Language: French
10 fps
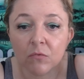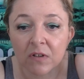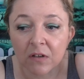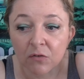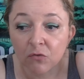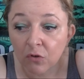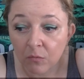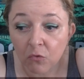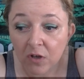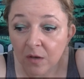le
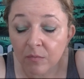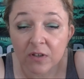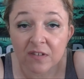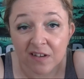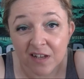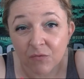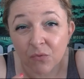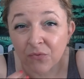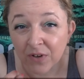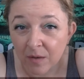seul moyen pour qu'il s'enlève
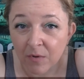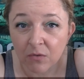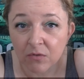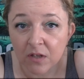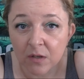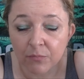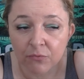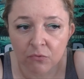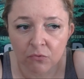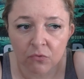vraiment le Daily
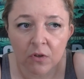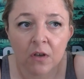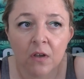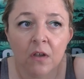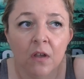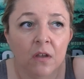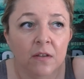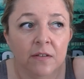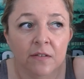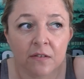Plus,
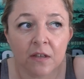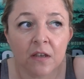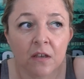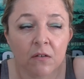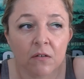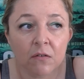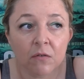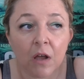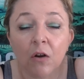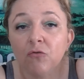c'est...
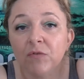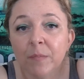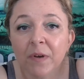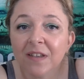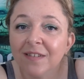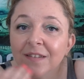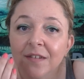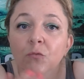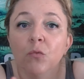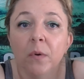alors je vous dis pas qu'il
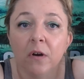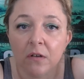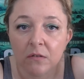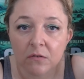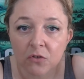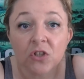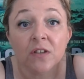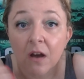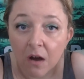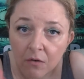s'atténue pas, hein. je
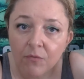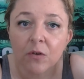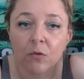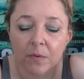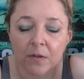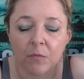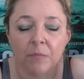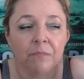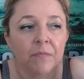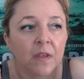dis enlever
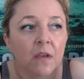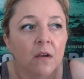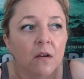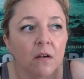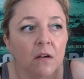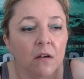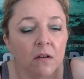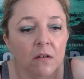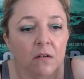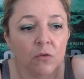complètement.
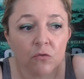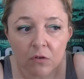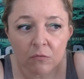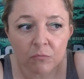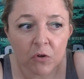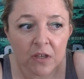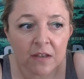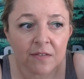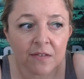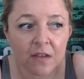le seul
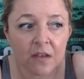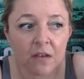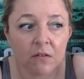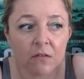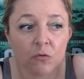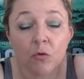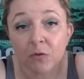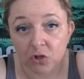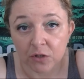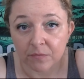moyen c'est de
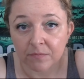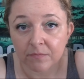manger